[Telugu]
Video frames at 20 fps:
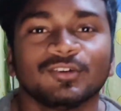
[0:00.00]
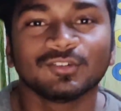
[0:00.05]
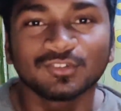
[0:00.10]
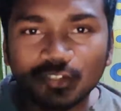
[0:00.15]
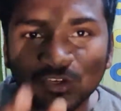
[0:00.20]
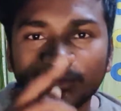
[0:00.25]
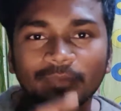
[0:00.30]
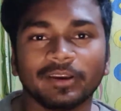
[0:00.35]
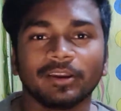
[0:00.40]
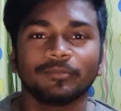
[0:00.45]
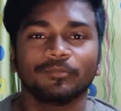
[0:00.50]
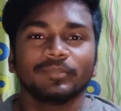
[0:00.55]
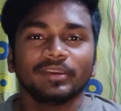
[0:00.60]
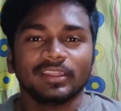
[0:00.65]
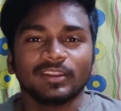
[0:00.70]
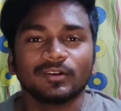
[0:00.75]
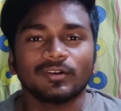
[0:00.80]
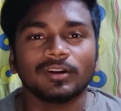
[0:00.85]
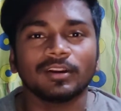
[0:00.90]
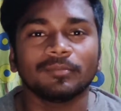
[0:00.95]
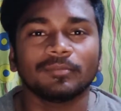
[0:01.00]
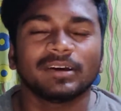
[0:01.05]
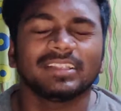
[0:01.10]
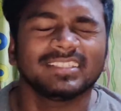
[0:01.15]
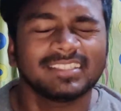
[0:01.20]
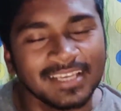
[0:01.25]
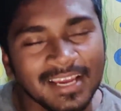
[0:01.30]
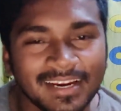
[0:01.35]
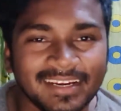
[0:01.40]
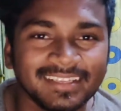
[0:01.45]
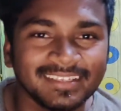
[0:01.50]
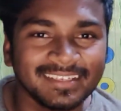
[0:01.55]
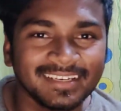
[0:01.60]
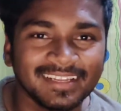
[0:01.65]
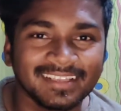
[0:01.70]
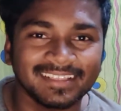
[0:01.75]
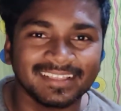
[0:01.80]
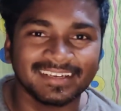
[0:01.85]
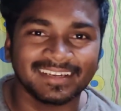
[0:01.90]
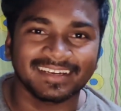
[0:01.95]
సో మీరు కూడా మంచి
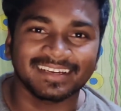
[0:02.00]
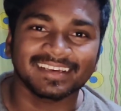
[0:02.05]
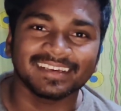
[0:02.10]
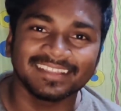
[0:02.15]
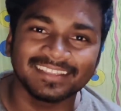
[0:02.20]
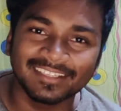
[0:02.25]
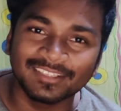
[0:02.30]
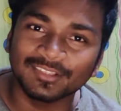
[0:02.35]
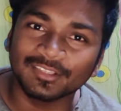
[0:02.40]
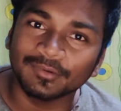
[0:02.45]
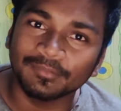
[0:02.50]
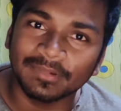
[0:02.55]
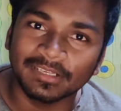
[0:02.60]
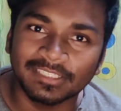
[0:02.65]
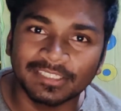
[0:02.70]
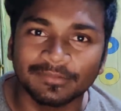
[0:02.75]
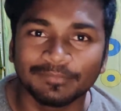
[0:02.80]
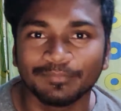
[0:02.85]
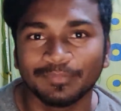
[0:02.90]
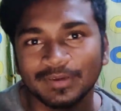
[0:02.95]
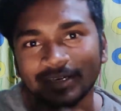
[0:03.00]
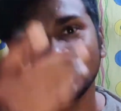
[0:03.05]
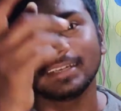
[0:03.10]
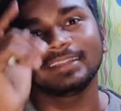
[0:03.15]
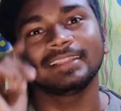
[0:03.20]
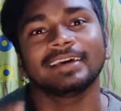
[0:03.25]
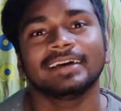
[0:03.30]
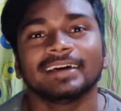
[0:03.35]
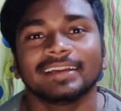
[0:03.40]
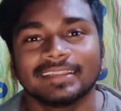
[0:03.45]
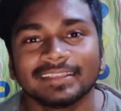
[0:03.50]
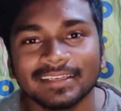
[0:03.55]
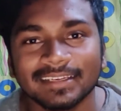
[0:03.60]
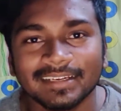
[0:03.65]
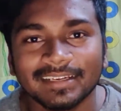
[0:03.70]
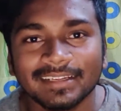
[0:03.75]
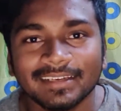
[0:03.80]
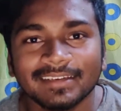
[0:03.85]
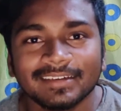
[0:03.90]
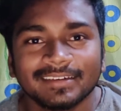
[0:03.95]
ఆర్టిస్టులు అయితే కనుక దీంతో మంచి బీట్ తయారు
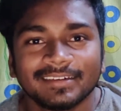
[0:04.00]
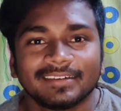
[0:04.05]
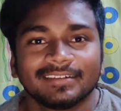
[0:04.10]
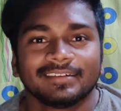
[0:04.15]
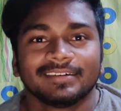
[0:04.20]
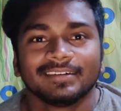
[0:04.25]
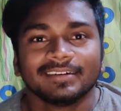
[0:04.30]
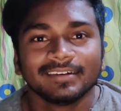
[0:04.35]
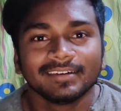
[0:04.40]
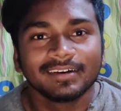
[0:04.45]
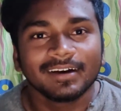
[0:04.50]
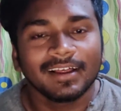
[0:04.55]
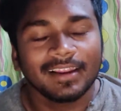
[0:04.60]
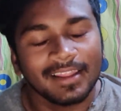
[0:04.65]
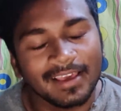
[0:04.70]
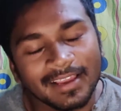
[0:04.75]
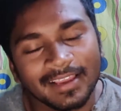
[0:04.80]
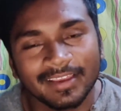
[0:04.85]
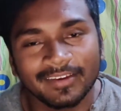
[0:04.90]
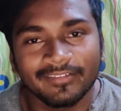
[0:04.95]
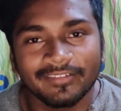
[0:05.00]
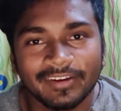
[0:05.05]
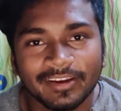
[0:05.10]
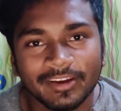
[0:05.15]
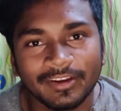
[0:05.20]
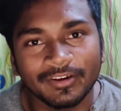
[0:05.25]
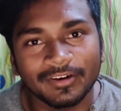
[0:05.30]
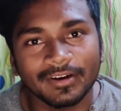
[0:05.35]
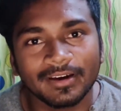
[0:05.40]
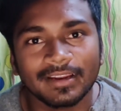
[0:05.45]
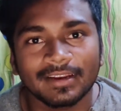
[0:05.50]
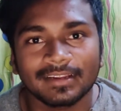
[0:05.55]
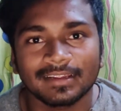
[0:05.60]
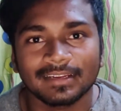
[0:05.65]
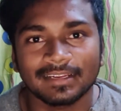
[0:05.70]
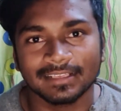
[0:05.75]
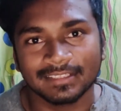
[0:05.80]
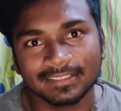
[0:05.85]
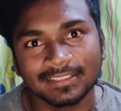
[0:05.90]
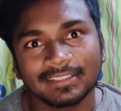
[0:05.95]
చేయండి అలాగే ఈ వీడియో కనుక
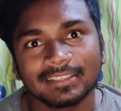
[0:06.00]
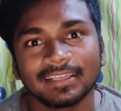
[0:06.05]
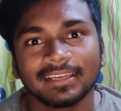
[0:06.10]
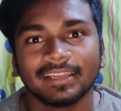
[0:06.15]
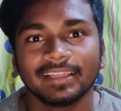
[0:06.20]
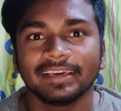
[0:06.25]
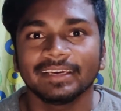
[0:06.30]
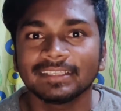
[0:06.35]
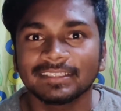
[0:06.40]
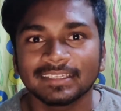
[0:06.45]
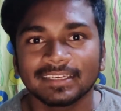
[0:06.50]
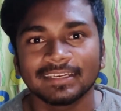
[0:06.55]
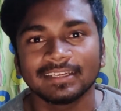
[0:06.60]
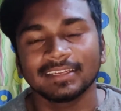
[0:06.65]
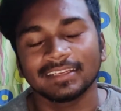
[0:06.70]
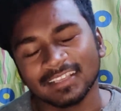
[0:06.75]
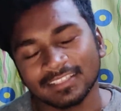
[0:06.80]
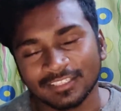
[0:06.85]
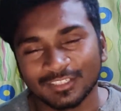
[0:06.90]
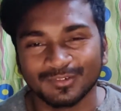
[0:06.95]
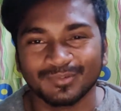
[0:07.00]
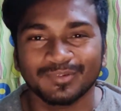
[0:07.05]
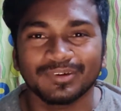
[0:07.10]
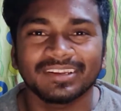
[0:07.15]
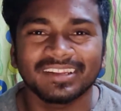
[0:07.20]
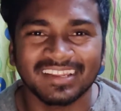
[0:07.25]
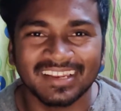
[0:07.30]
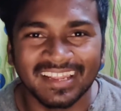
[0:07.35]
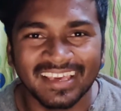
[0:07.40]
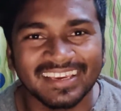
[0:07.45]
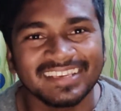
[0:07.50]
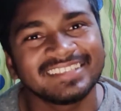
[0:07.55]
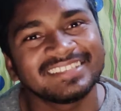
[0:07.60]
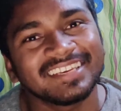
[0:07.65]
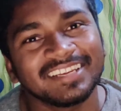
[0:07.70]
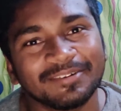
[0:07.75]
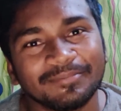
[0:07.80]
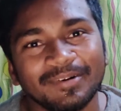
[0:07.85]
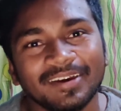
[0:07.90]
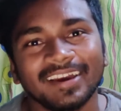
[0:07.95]
నచ్చితే లైక్ చేయండి నచ్చకపోయినా లైక్
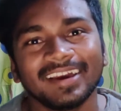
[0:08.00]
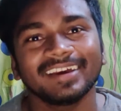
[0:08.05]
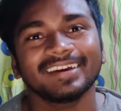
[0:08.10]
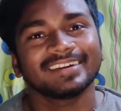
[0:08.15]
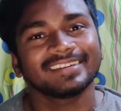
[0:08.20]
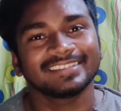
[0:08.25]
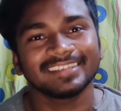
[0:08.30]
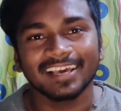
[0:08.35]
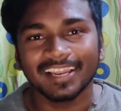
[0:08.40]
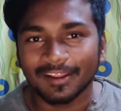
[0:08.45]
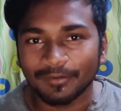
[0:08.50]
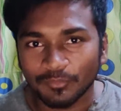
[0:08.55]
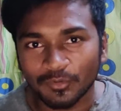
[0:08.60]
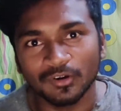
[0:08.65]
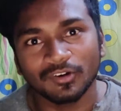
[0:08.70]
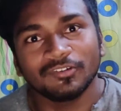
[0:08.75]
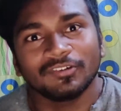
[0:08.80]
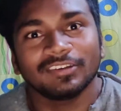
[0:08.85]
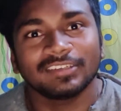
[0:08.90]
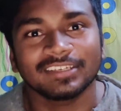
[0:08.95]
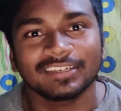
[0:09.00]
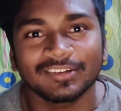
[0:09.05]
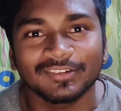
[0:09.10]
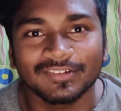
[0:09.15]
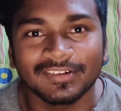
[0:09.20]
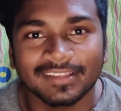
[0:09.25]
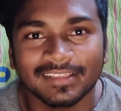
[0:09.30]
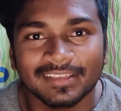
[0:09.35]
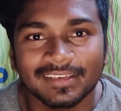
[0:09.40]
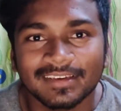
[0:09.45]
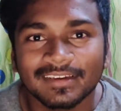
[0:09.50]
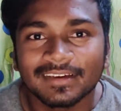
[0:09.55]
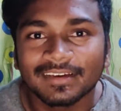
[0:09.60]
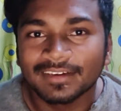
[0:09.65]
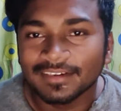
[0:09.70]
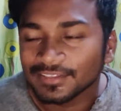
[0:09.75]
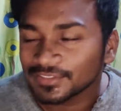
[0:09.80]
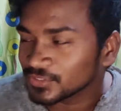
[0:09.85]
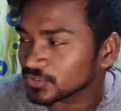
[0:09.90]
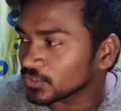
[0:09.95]
చేయండి భయ చాలా మోటివేషన్గా ఉంటుంది
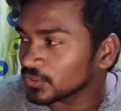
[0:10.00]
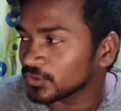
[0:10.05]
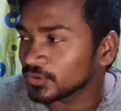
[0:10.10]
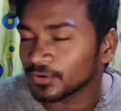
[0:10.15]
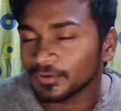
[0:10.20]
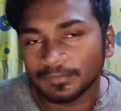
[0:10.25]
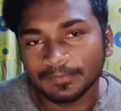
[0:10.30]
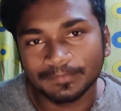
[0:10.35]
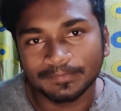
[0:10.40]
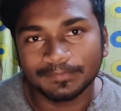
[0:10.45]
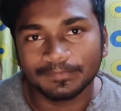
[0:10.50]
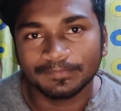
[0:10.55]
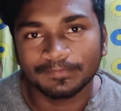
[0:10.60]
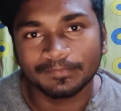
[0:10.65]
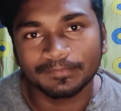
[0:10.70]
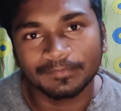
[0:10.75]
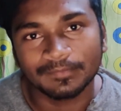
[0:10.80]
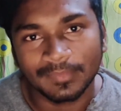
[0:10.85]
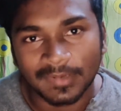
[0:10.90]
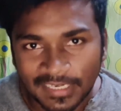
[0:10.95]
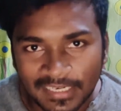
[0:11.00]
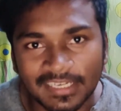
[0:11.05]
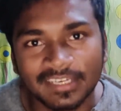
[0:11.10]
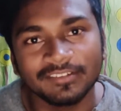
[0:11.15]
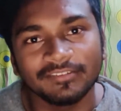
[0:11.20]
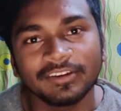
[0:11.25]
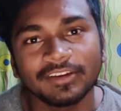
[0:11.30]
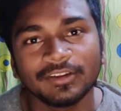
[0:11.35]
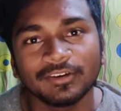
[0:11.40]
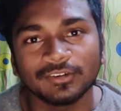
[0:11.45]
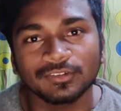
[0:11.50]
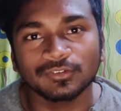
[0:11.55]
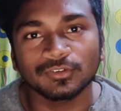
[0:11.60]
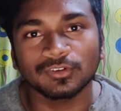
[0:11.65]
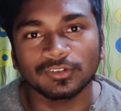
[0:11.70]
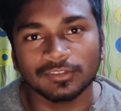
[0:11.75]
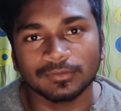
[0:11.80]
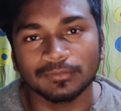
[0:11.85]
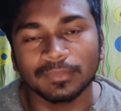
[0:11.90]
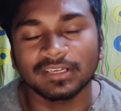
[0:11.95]
సో మరిన్ని వీడియోస్
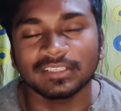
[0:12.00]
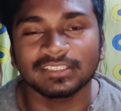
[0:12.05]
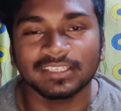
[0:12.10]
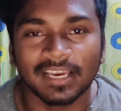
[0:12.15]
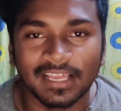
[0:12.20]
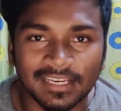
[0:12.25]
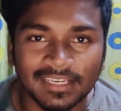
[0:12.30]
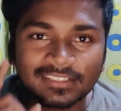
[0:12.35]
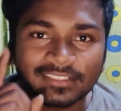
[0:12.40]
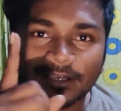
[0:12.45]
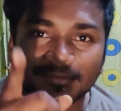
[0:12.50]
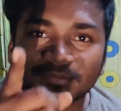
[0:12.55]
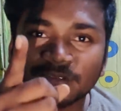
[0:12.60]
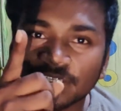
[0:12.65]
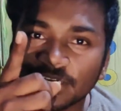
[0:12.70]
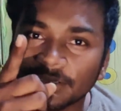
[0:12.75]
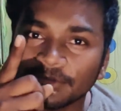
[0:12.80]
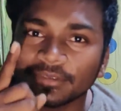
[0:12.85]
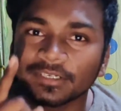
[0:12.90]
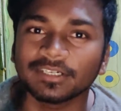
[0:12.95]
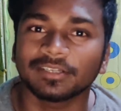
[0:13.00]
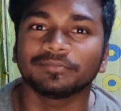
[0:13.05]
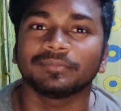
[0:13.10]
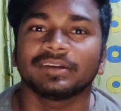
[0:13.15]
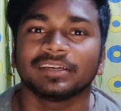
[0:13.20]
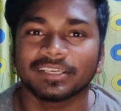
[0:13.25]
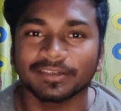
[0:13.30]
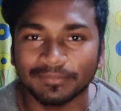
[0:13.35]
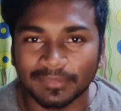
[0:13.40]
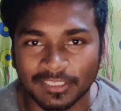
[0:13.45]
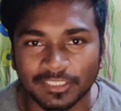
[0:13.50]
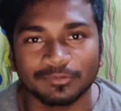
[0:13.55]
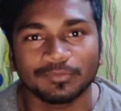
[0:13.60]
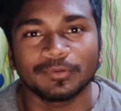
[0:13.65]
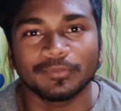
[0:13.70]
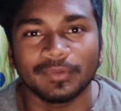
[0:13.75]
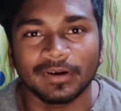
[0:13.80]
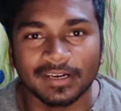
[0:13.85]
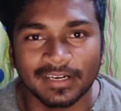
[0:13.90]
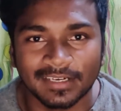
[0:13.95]
కోసం మా ఛానల్ సబ్స్క్రైబ్ చేయడం మట్టుకు
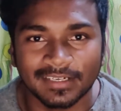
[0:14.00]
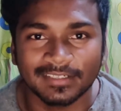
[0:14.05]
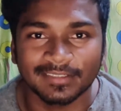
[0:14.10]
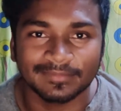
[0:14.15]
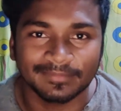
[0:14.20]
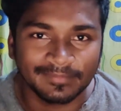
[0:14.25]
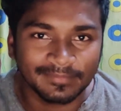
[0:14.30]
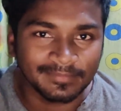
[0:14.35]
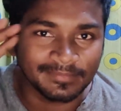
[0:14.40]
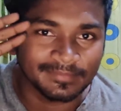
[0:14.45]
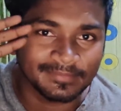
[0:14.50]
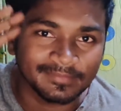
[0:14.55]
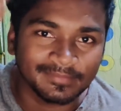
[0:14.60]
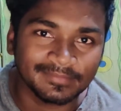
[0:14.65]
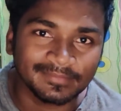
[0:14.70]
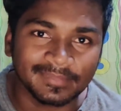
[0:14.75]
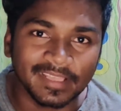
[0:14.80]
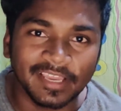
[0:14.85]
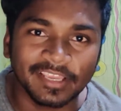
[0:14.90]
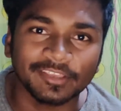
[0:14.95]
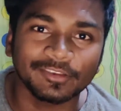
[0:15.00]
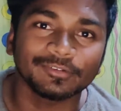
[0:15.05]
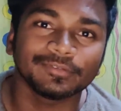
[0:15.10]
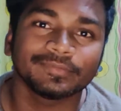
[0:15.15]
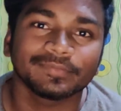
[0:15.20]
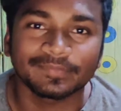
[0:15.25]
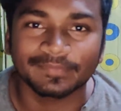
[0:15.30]
మర్చిపోమాకండి థ్యాంక్ యూ